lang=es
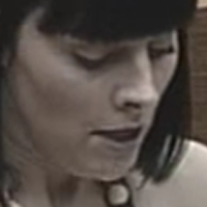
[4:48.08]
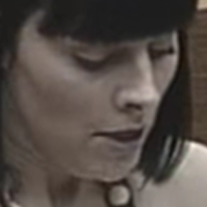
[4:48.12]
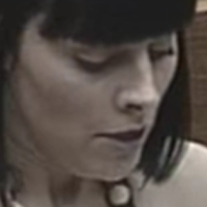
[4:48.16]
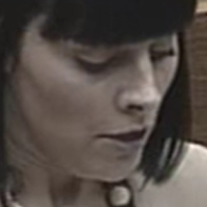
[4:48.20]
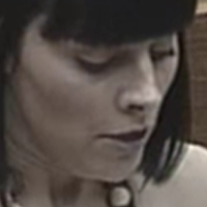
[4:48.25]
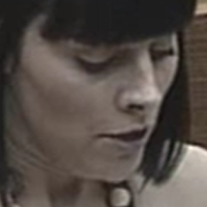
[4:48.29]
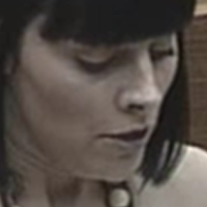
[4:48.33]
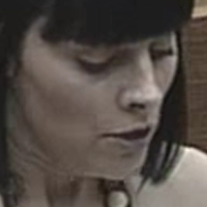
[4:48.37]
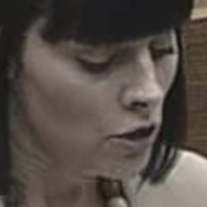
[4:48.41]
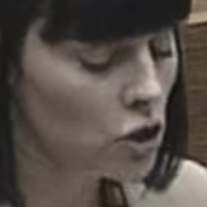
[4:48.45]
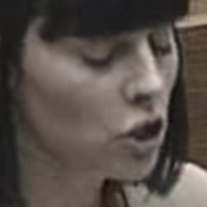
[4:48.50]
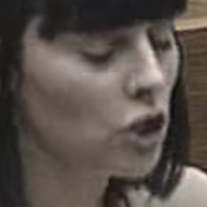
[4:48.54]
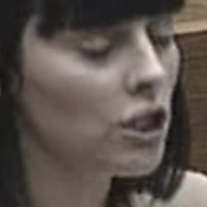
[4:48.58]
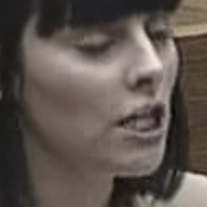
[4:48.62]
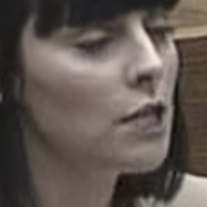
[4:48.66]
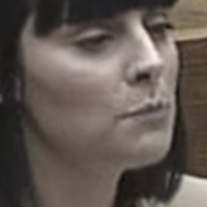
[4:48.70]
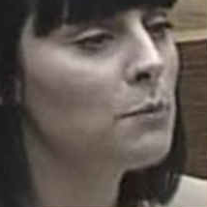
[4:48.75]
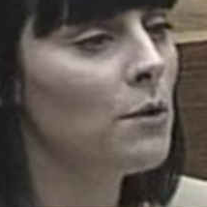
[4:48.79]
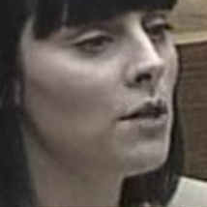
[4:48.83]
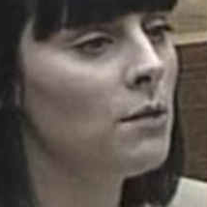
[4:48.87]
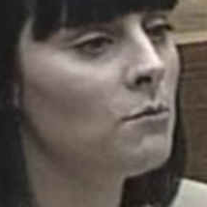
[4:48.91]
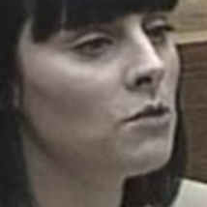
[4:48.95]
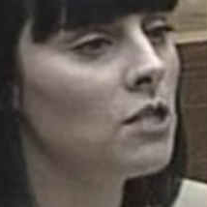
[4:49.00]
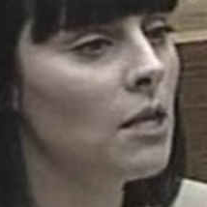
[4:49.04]
Nosotras
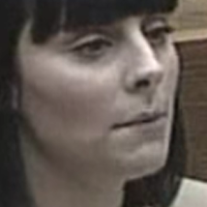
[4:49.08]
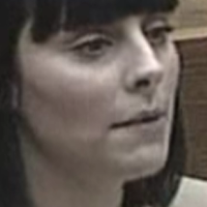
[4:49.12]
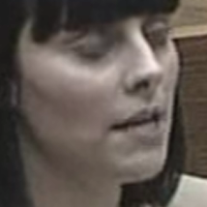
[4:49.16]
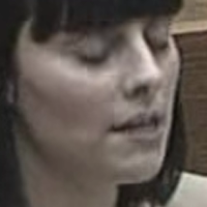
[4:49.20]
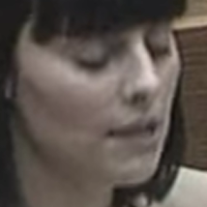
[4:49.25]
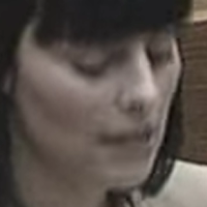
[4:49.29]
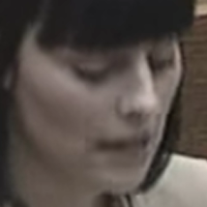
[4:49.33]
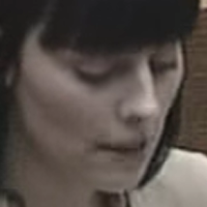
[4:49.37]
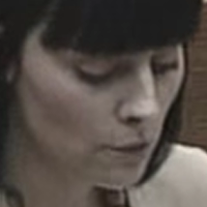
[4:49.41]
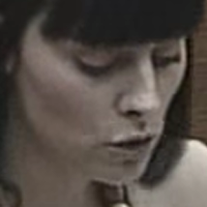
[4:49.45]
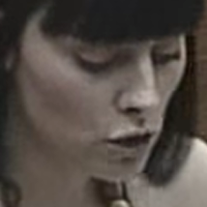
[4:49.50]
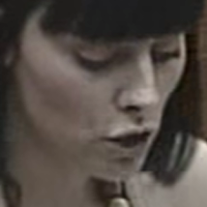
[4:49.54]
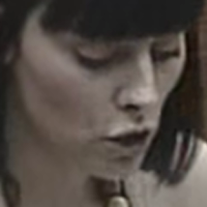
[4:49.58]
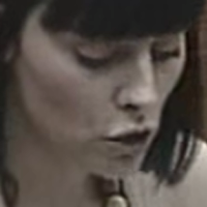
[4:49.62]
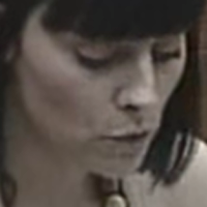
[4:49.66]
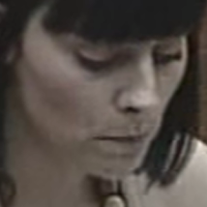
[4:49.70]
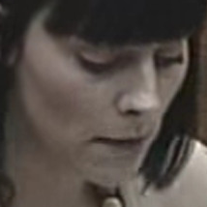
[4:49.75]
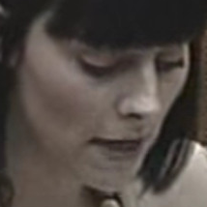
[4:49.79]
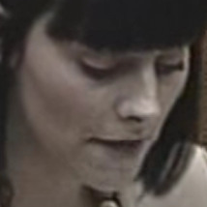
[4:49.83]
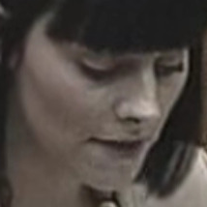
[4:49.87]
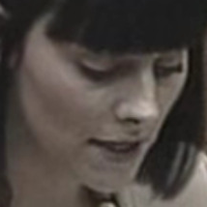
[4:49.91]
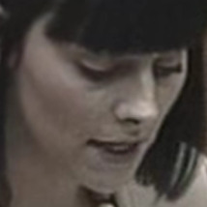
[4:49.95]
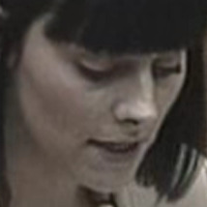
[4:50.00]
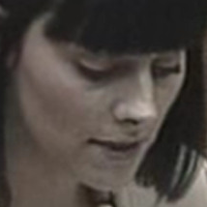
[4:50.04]
podemos abrazar a nuestros
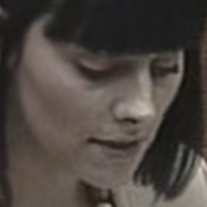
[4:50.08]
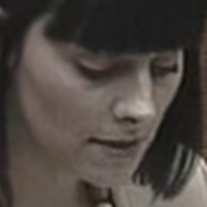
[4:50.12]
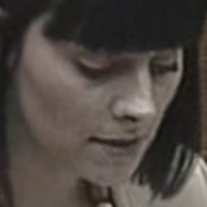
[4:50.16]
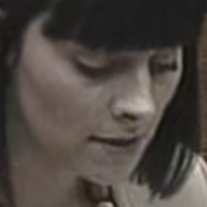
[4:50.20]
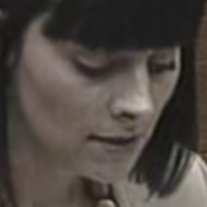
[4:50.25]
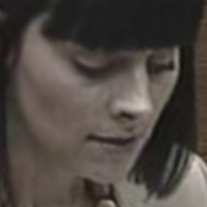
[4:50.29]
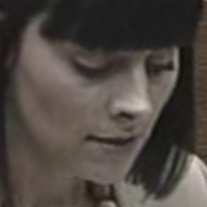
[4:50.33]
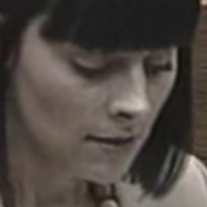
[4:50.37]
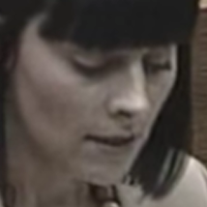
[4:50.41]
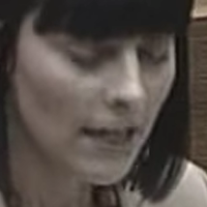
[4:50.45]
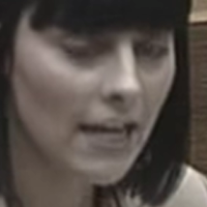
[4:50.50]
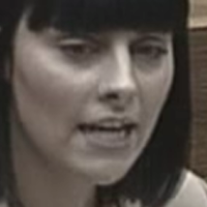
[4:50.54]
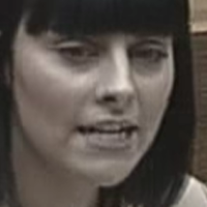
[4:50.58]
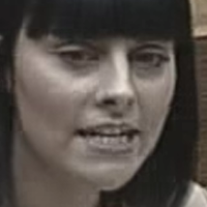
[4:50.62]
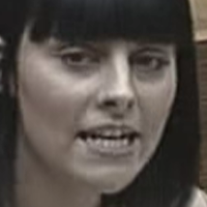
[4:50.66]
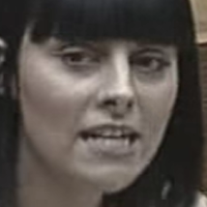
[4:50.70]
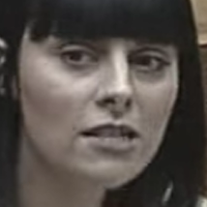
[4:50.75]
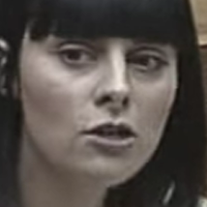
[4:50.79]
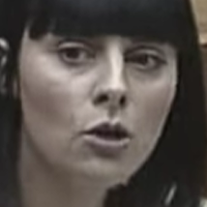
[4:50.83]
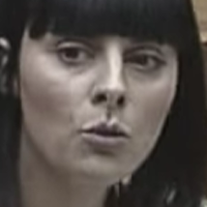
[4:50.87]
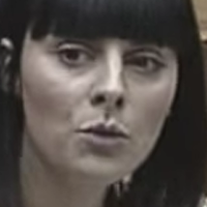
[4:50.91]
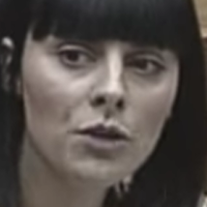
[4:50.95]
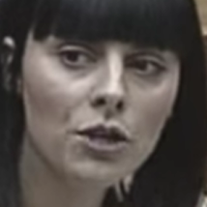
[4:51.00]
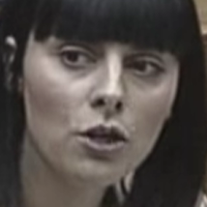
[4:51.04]
padres, ellas
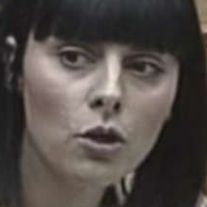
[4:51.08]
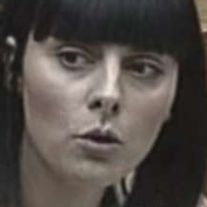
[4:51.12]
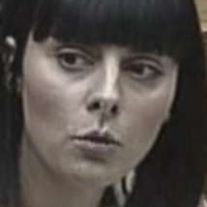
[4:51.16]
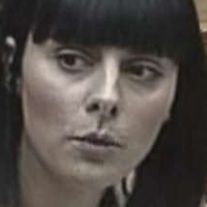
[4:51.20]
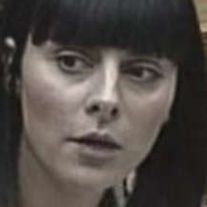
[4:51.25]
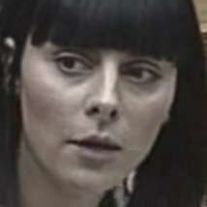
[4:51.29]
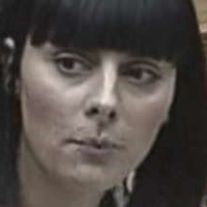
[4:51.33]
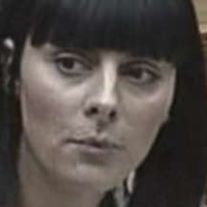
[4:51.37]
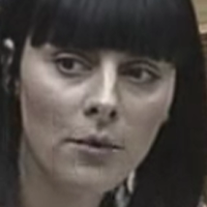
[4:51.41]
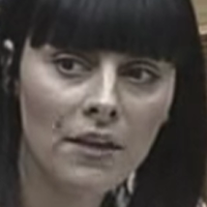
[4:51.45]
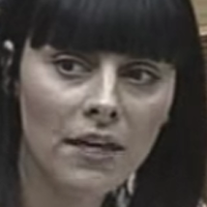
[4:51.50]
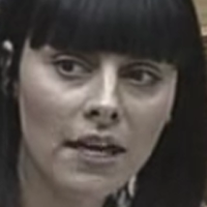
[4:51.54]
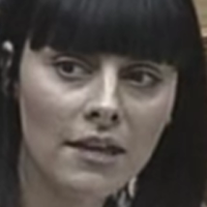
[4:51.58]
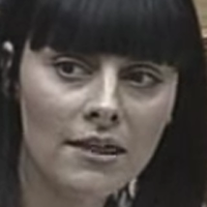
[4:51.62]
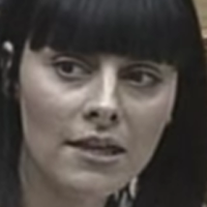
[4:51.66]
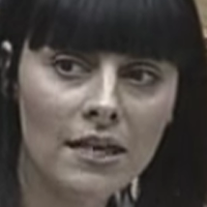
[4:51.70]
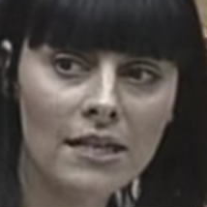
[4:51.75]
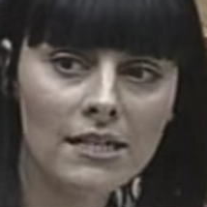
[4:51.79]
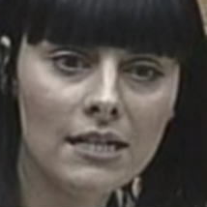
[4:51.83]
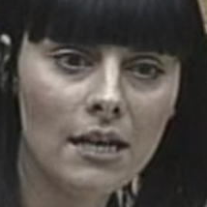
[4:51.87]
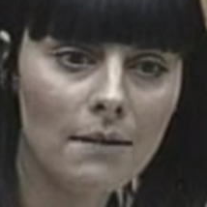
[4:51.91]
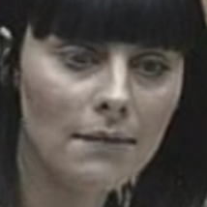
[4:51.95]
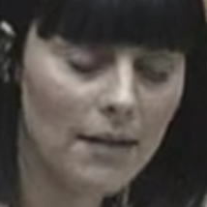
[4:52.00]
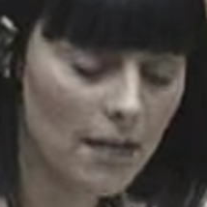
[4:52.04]
lo único que pueden hacer es
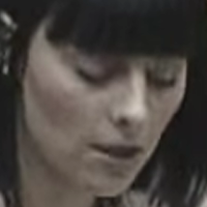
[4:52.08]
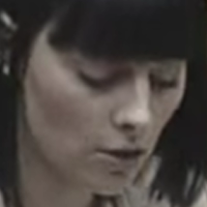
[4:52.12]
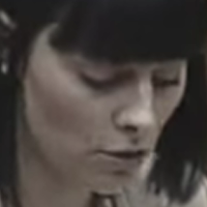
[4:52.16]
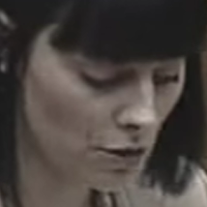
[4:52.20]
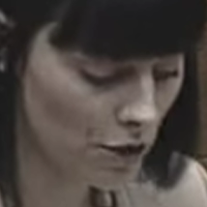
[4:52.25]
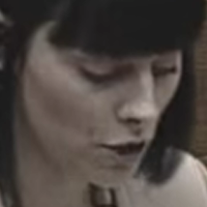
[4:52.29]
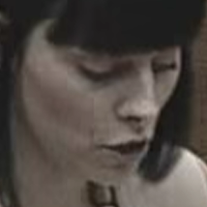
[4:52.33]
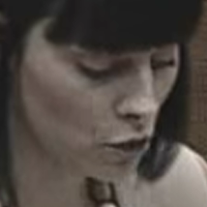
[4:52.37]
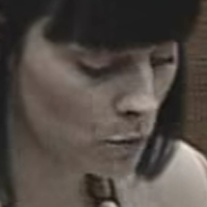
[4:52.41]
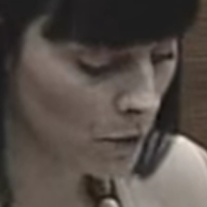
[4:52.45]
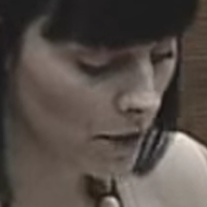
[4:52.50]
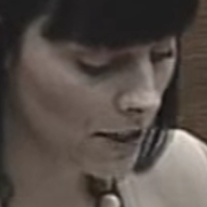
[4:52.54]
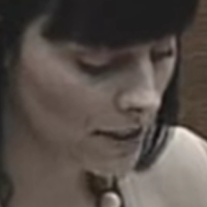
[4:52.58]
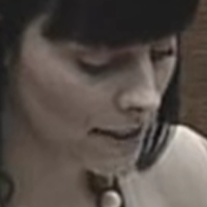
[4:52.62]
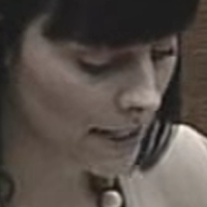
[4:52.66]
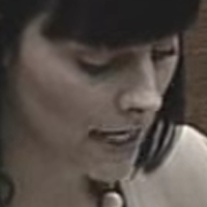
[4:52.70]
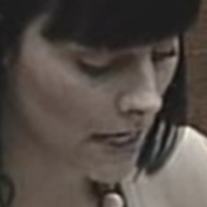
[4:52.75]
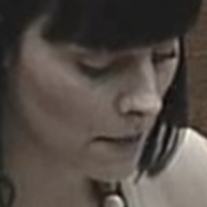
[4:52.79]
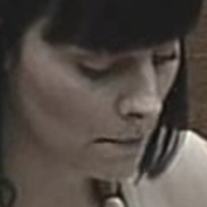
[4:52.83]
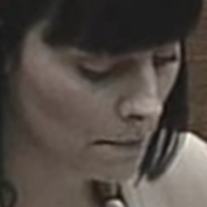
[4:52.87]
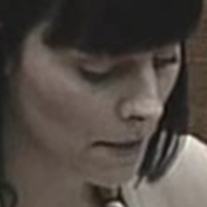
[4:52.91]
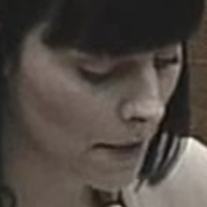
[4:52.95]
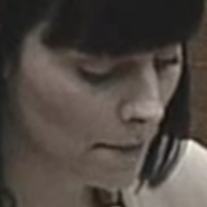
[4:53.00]
hablar con ellos por Skype.